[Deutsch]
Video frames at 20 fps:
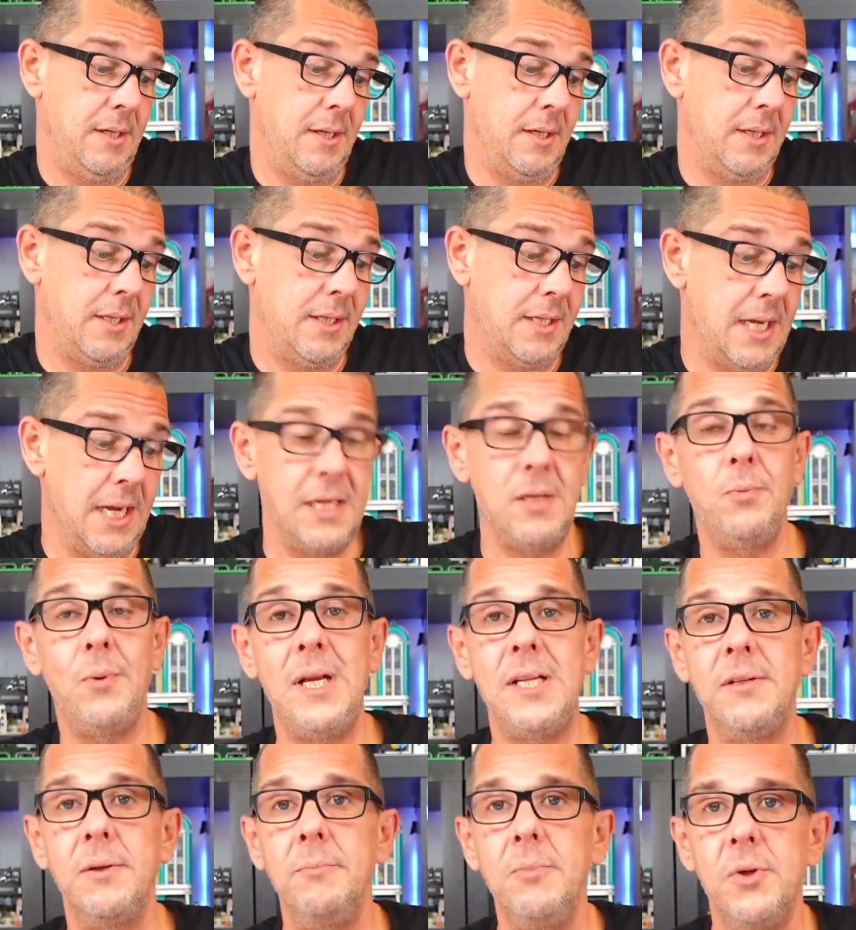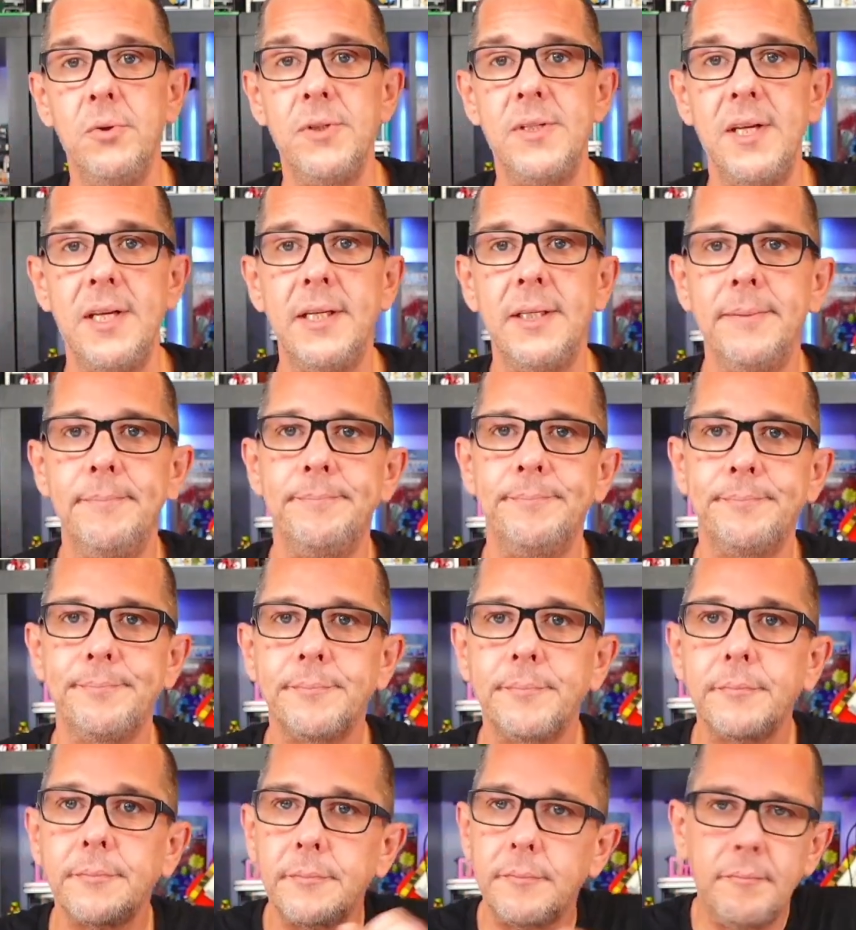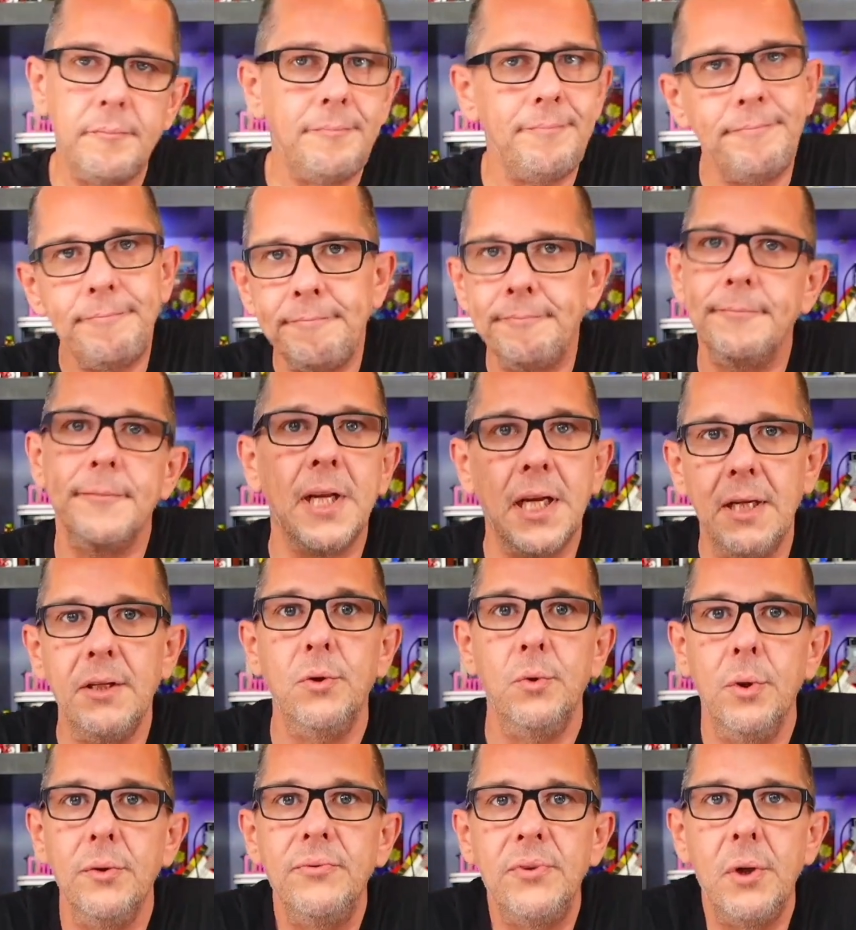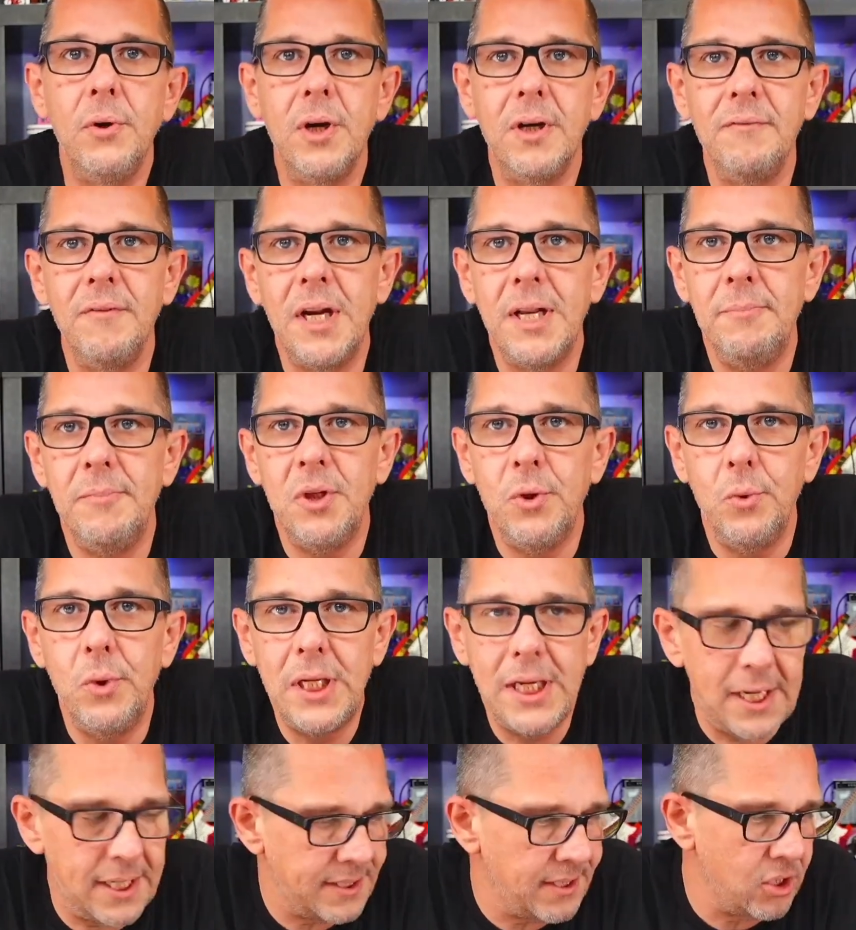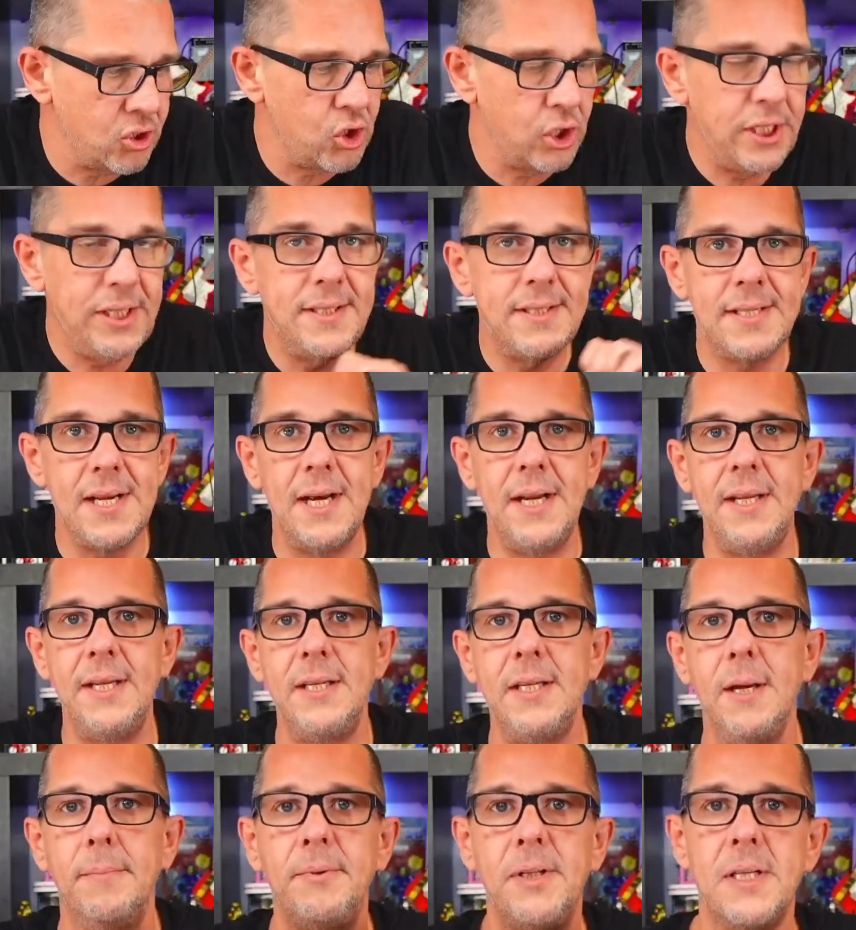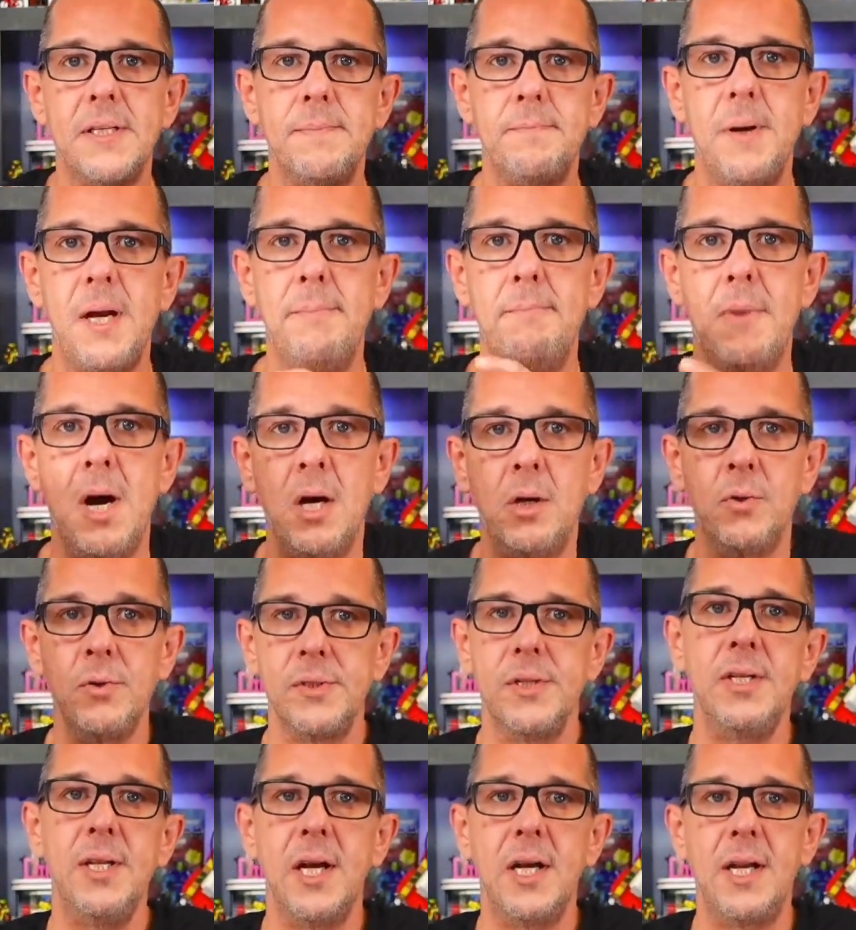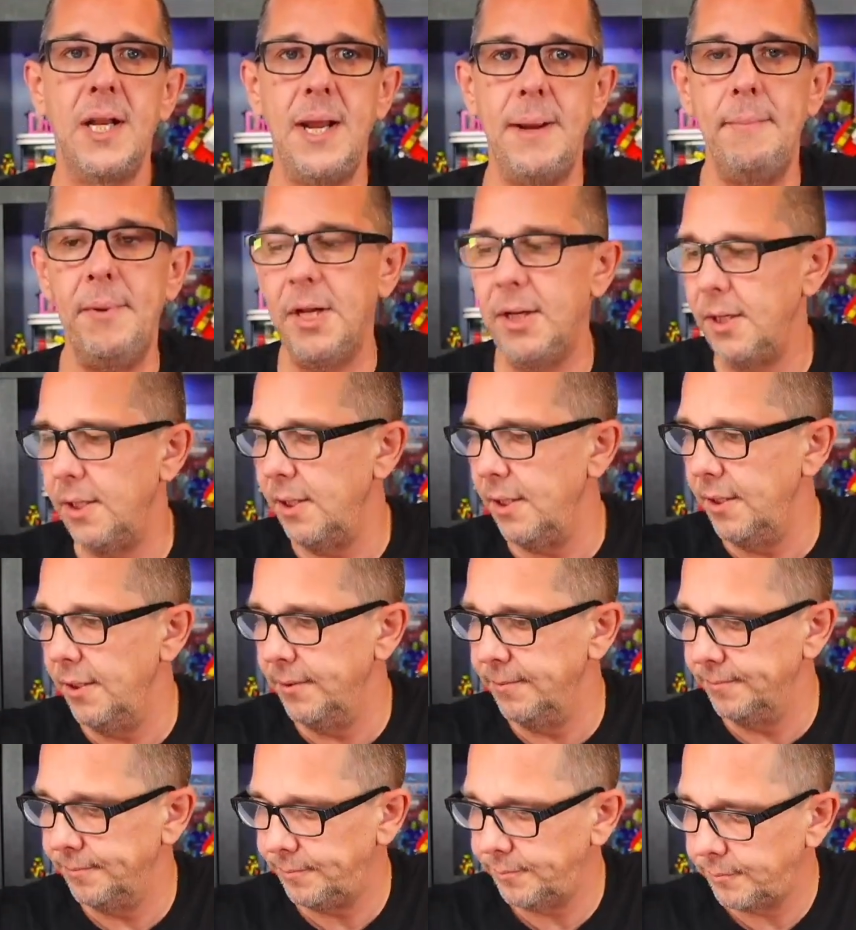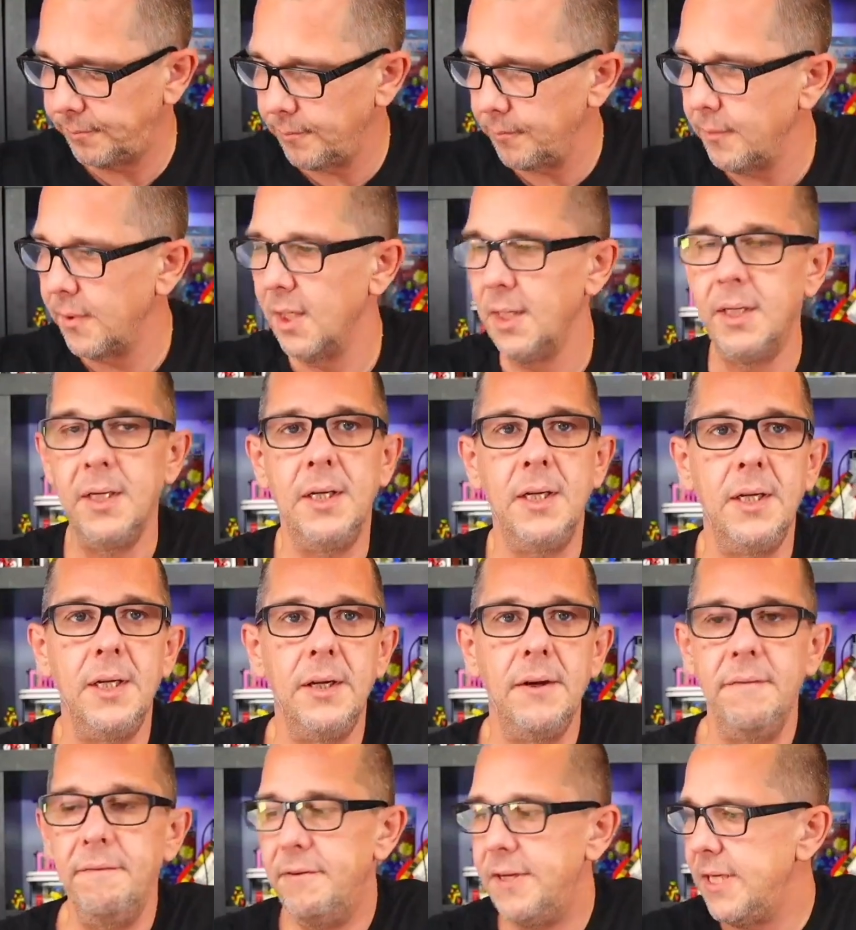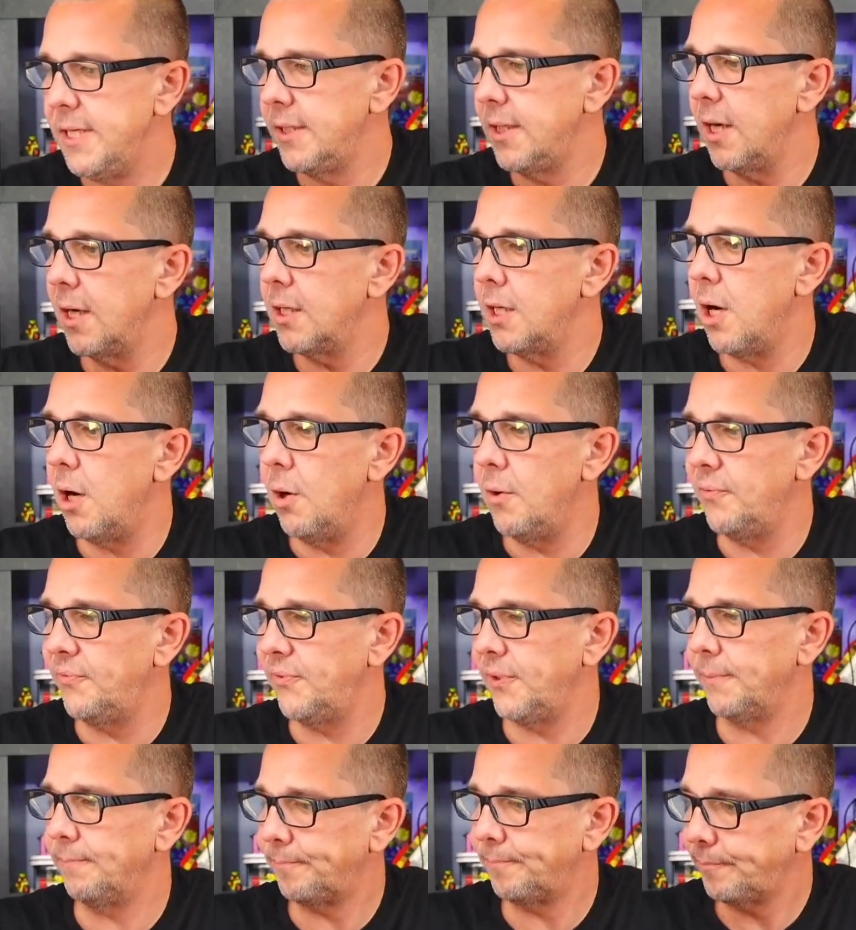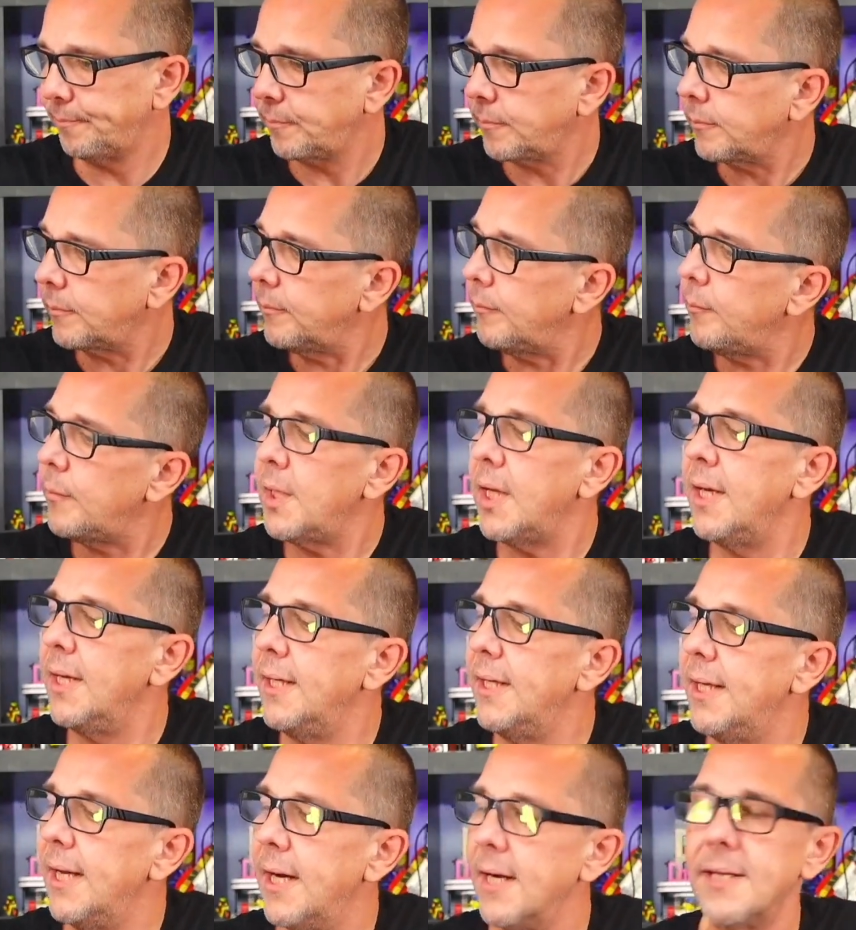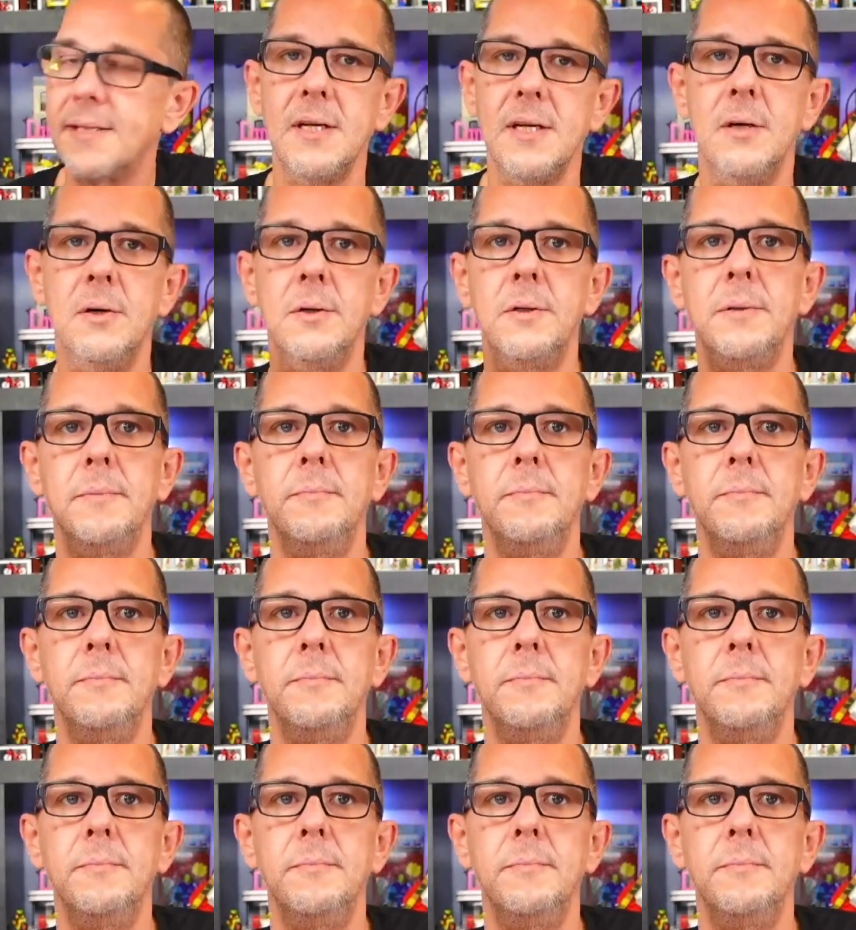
Gateway to Music. Dürfte irgendwann im Juli jetzt erschienen sein. Ich habe das bei Markus in der Klemme in Wien gekauft, der das auch